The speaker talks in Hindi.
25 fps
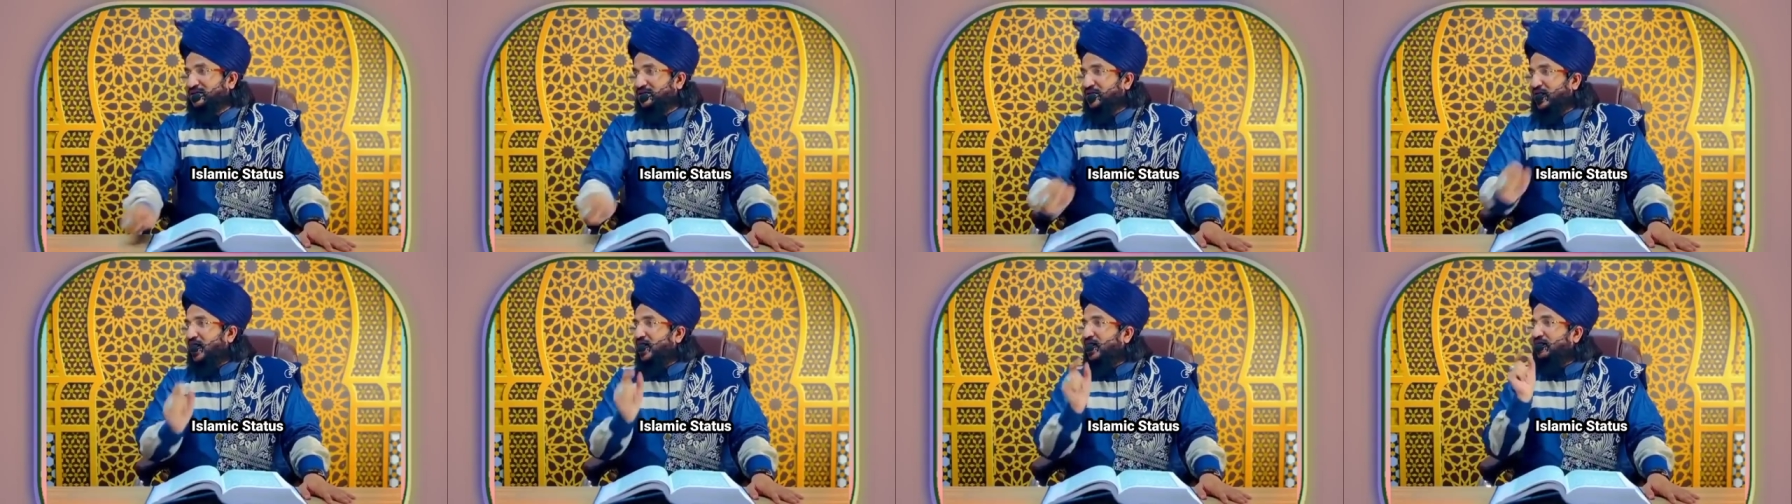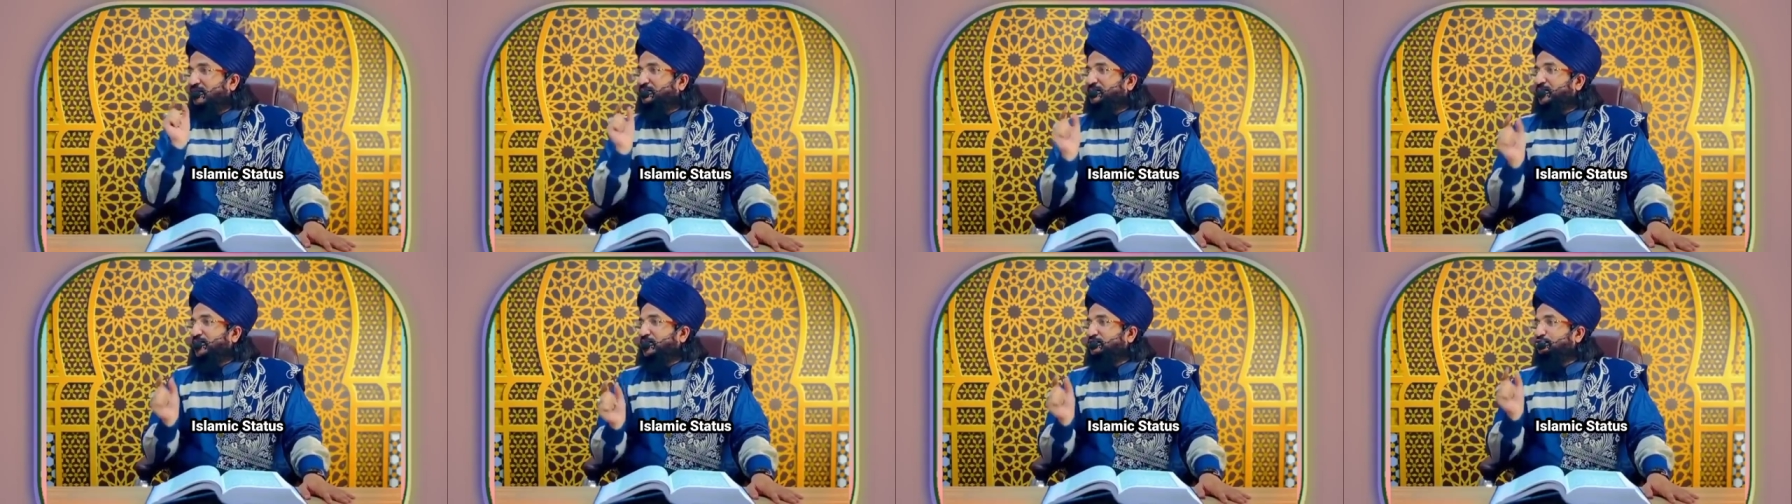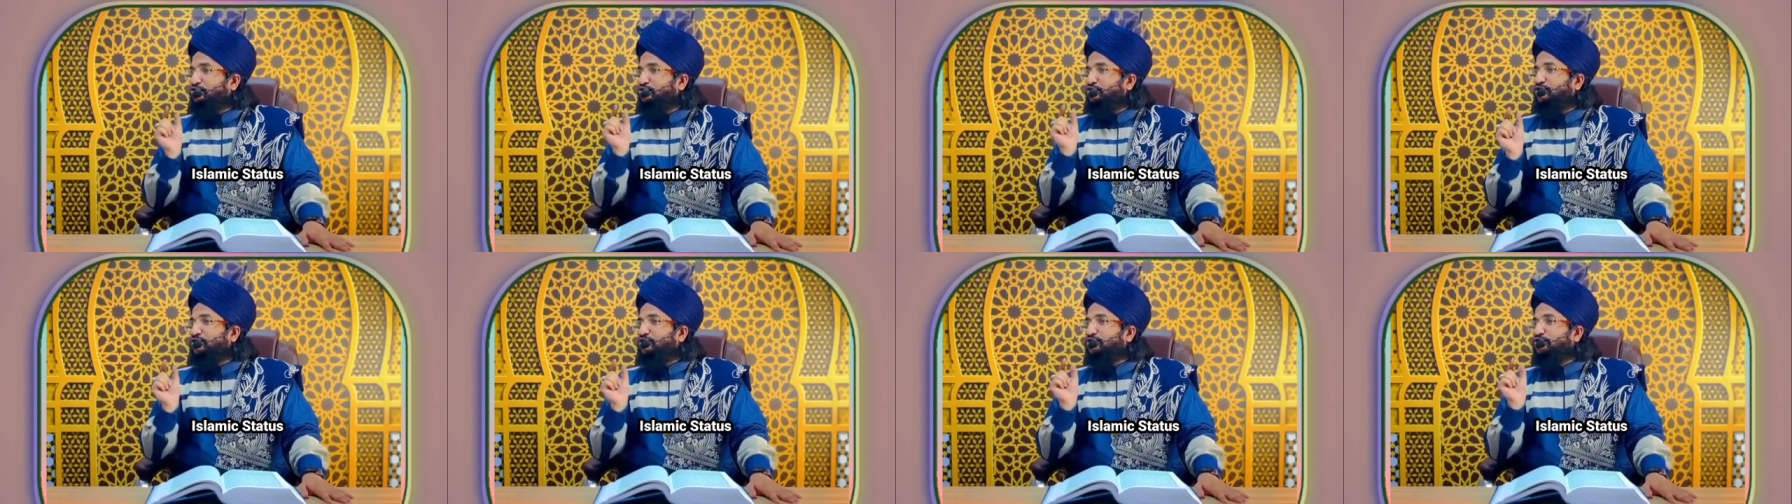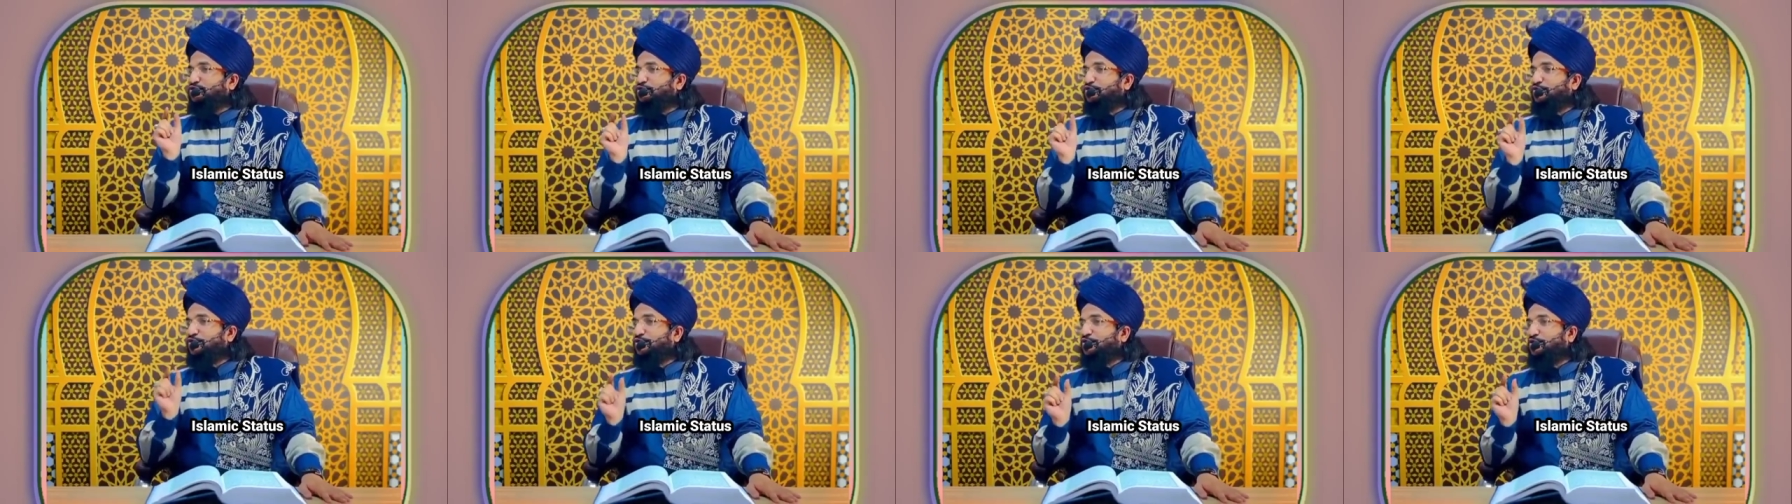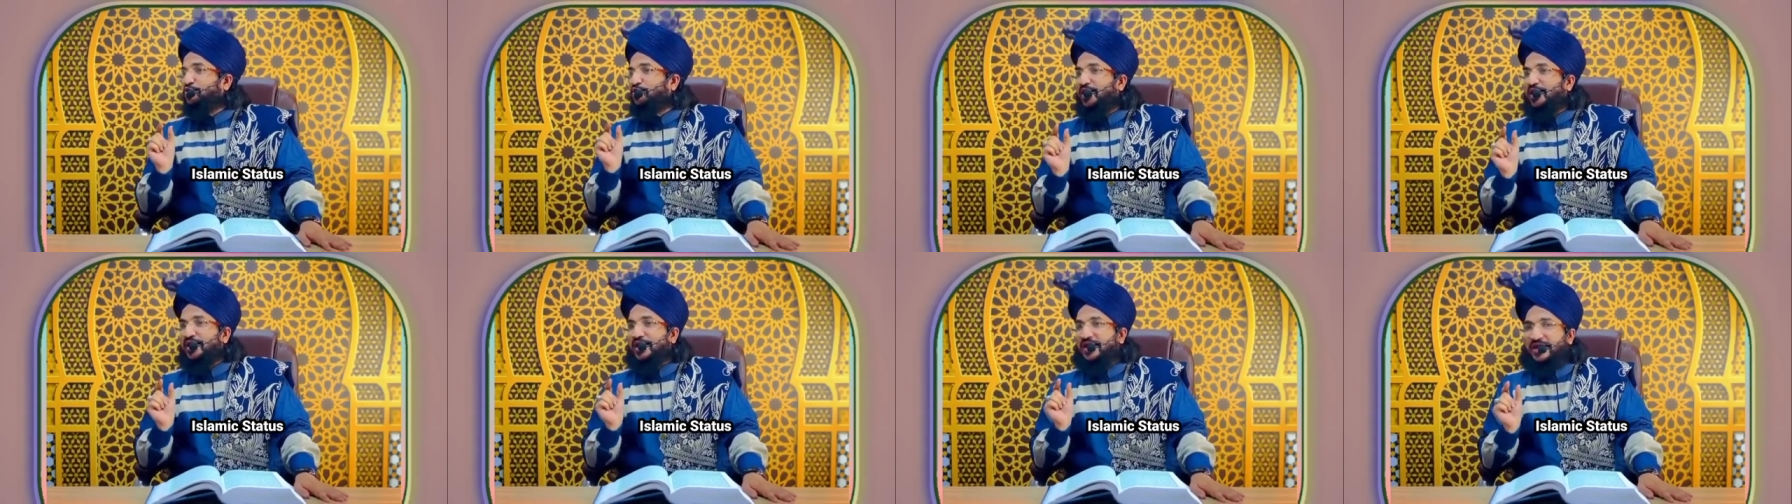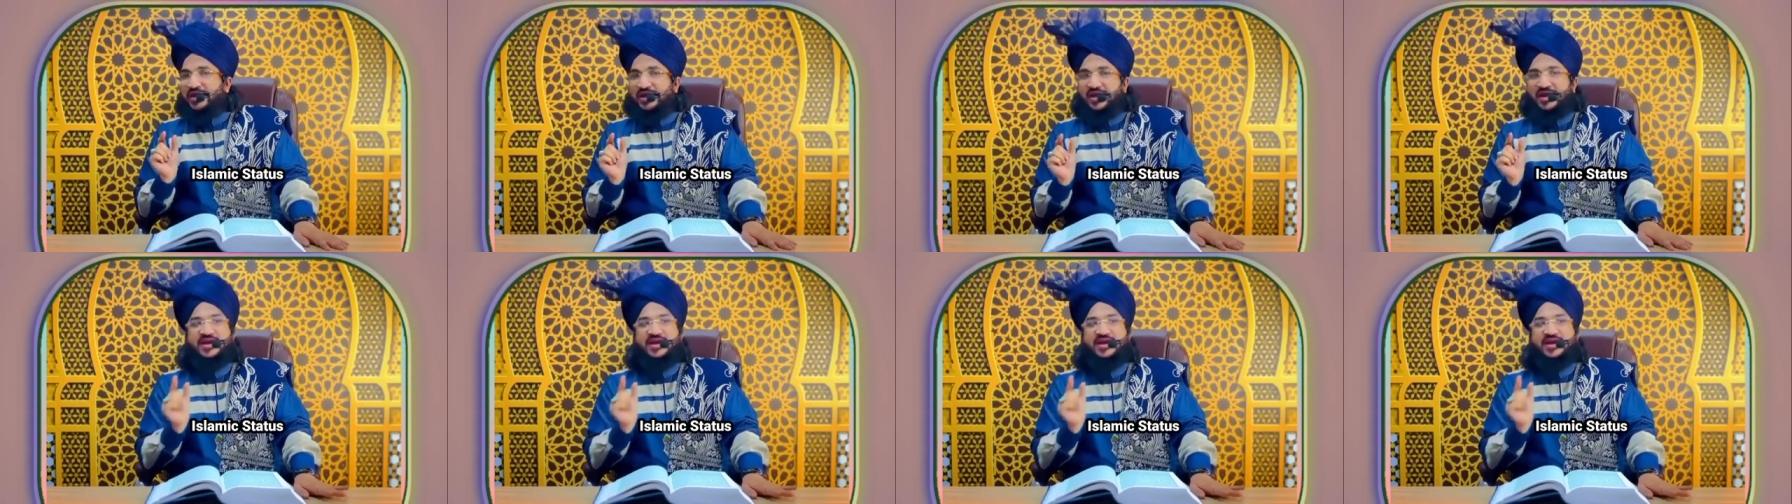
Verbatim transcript: यहां पर जो रसूल है